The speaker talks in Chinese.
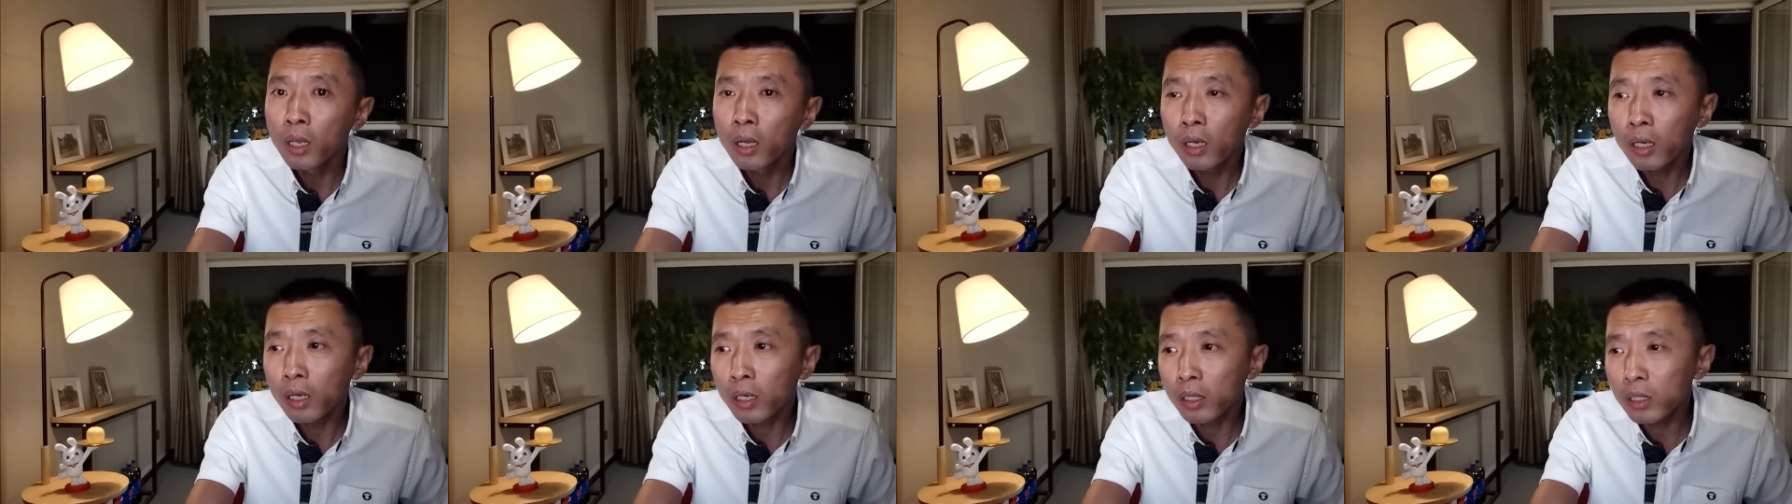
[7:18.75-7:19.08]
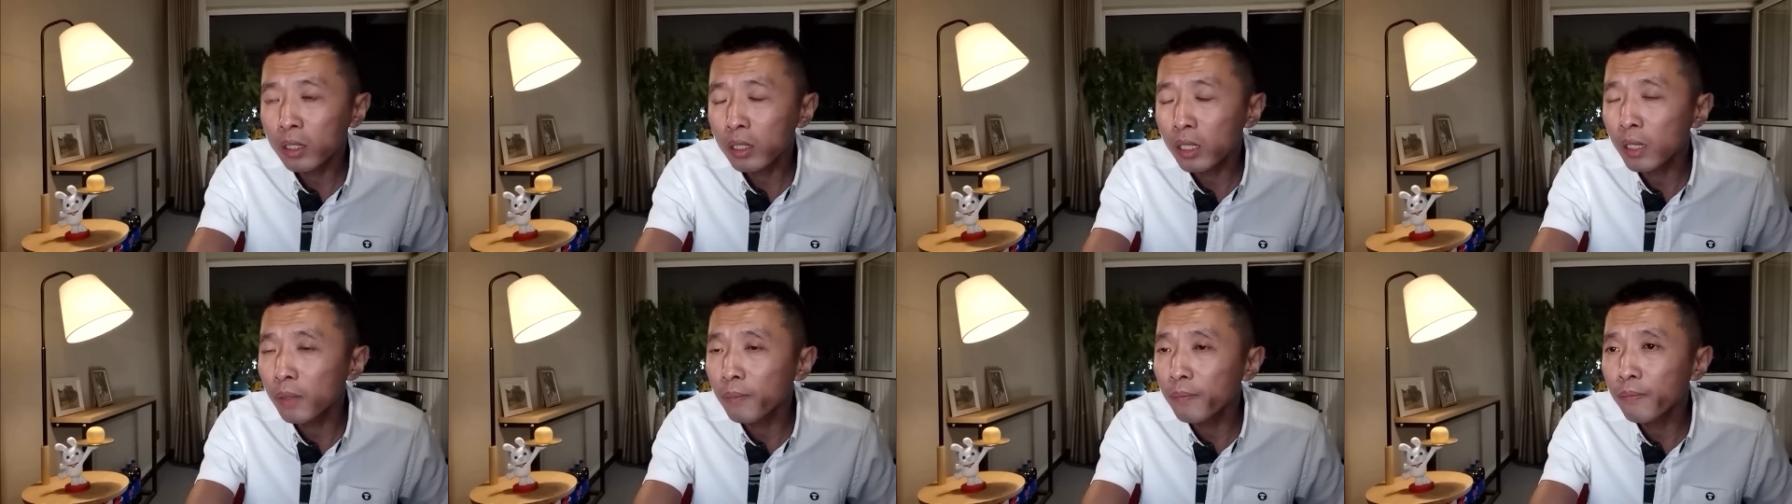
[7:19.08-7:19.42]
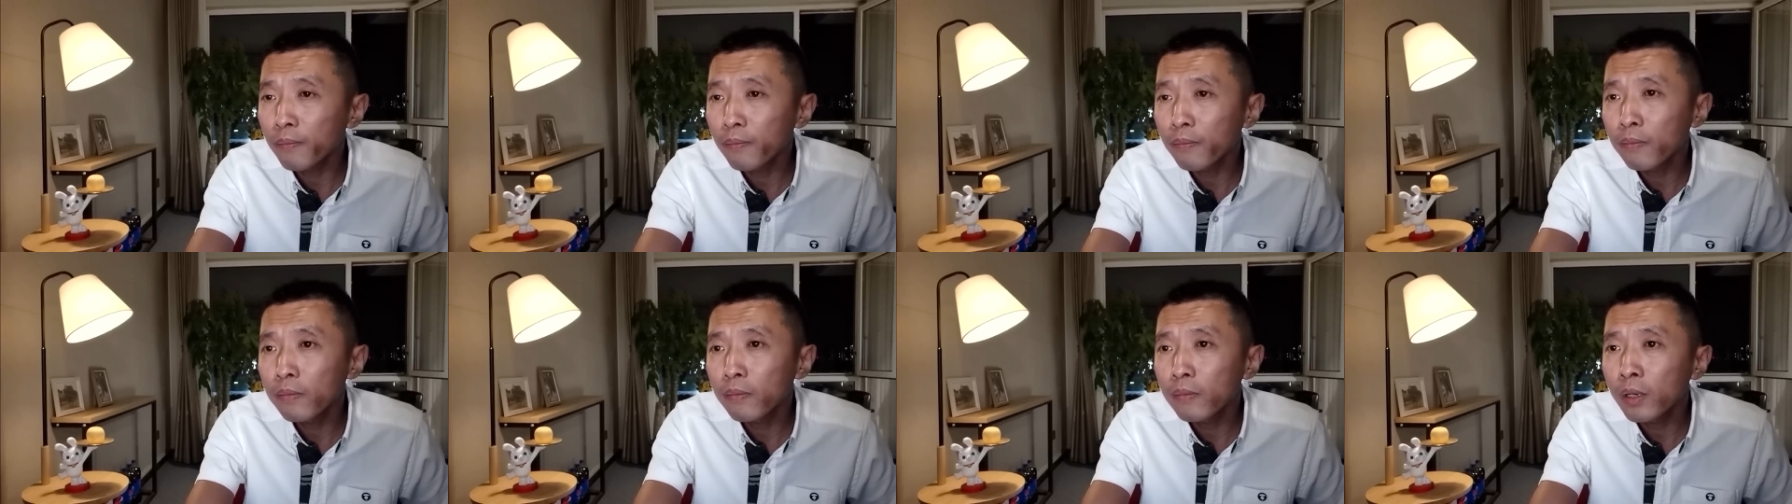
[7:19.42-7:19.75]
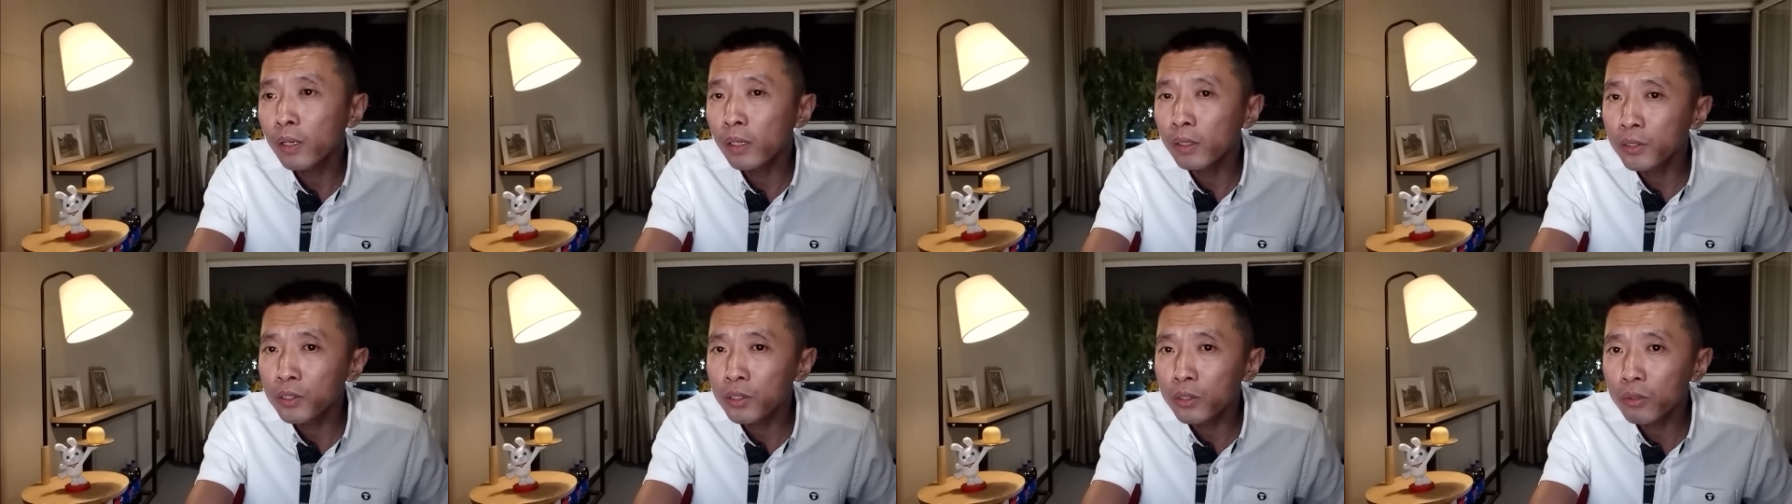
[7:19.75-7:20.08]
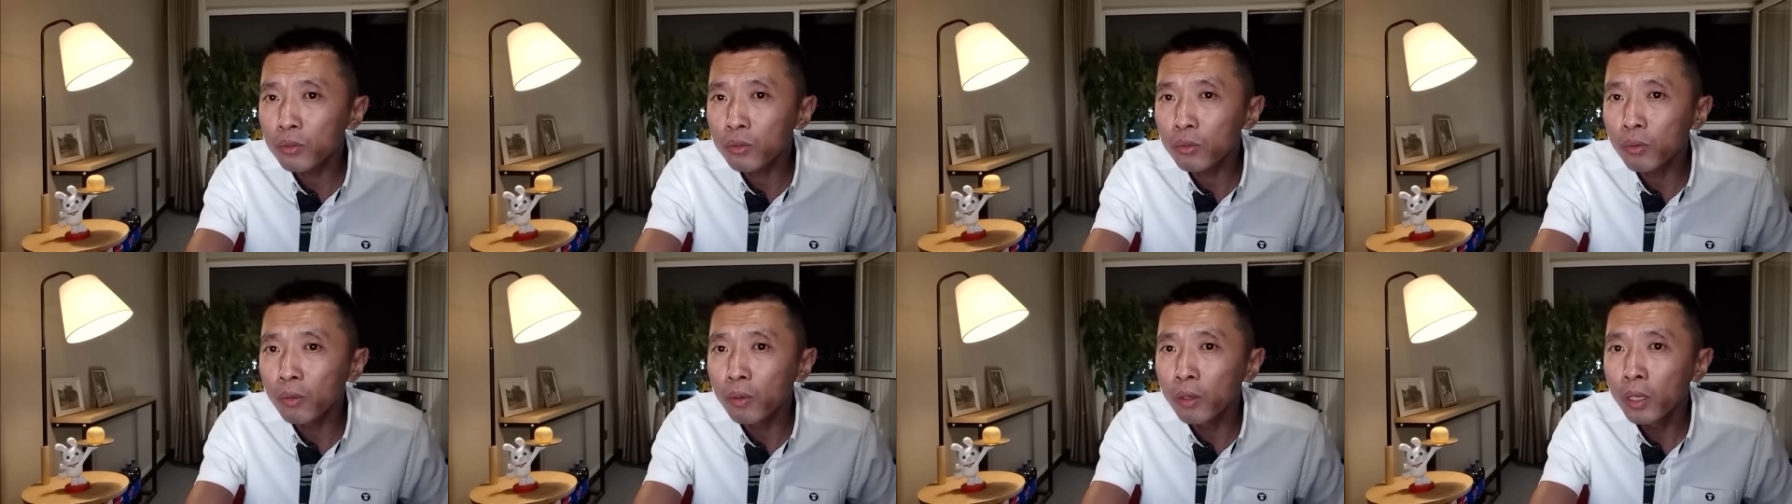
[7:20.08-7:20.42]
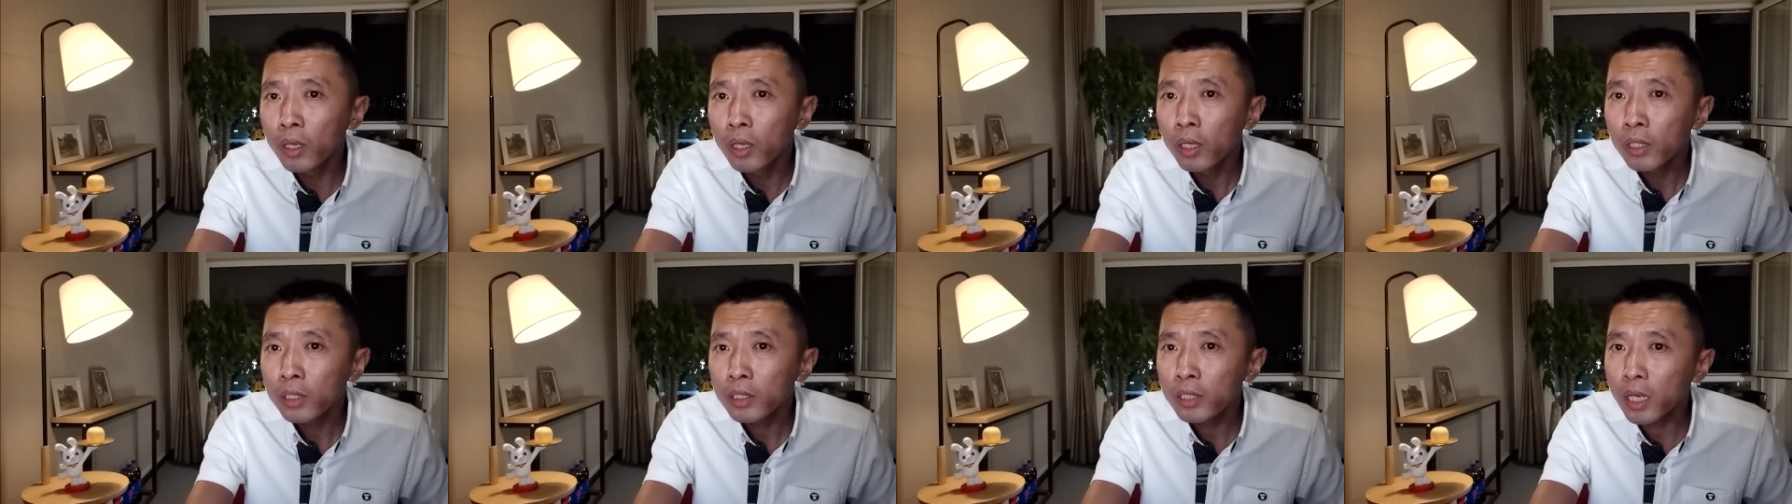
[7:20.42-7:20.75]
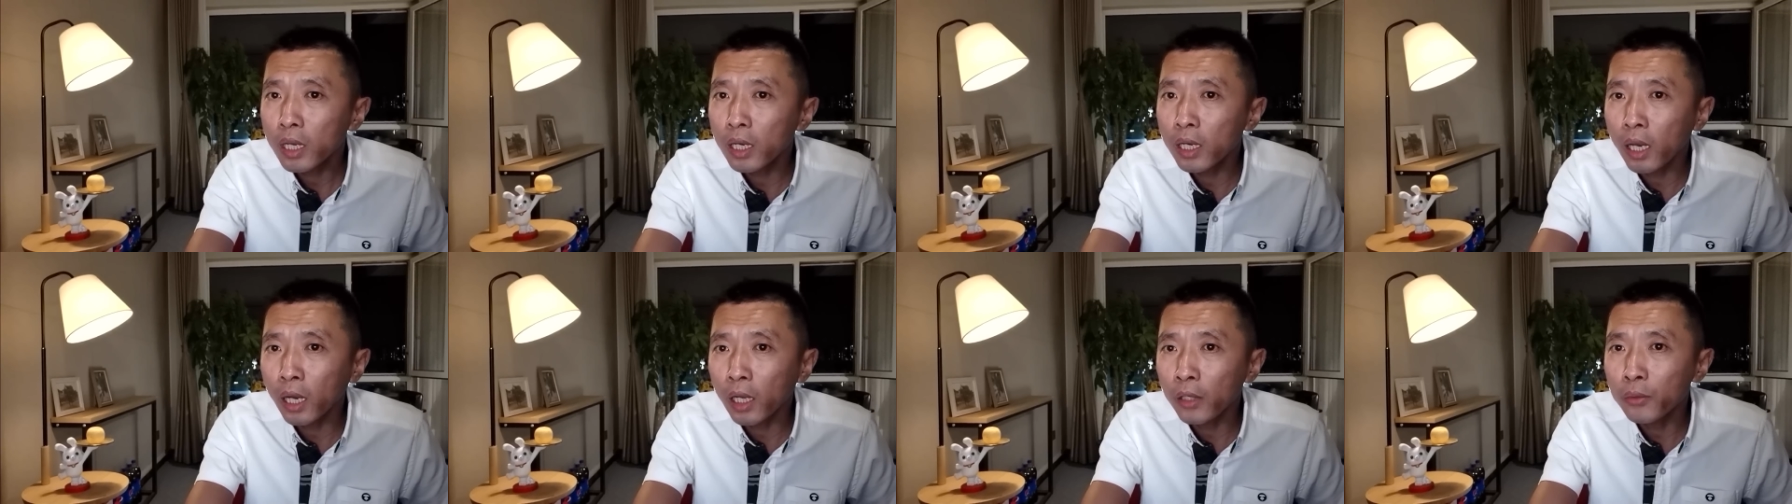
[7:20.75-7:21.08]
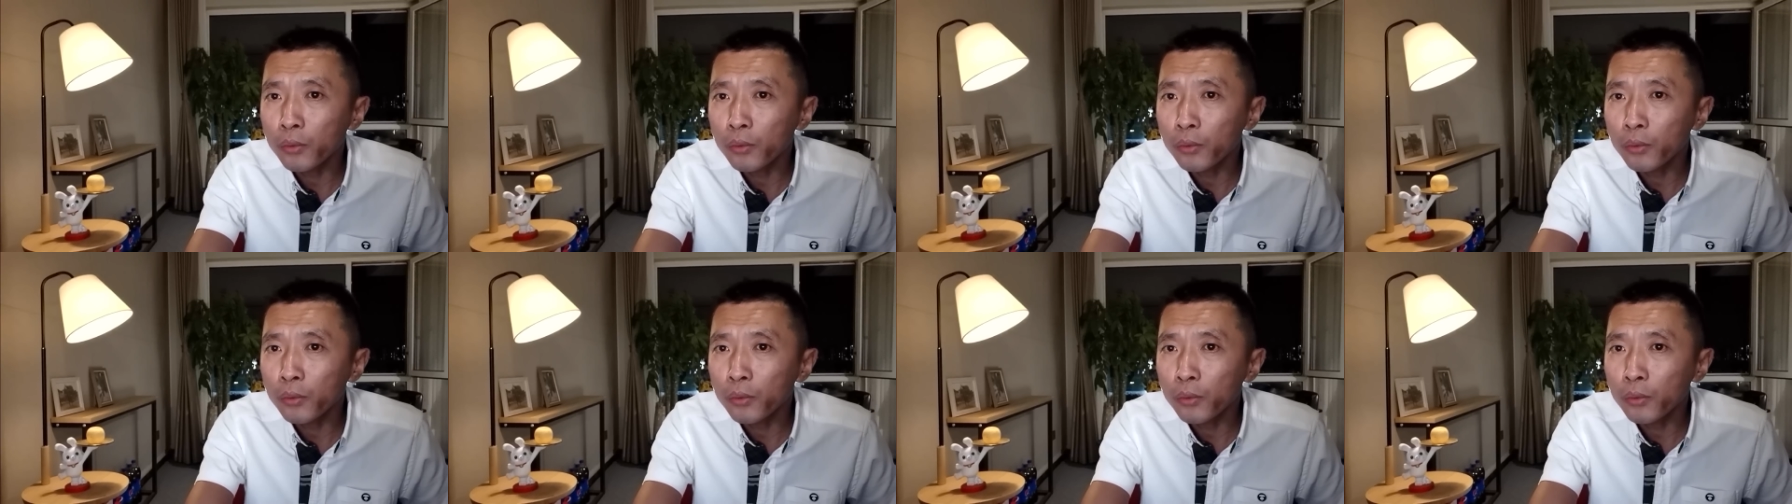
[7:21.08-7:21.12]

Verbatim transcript: 可是他很清楚，这俩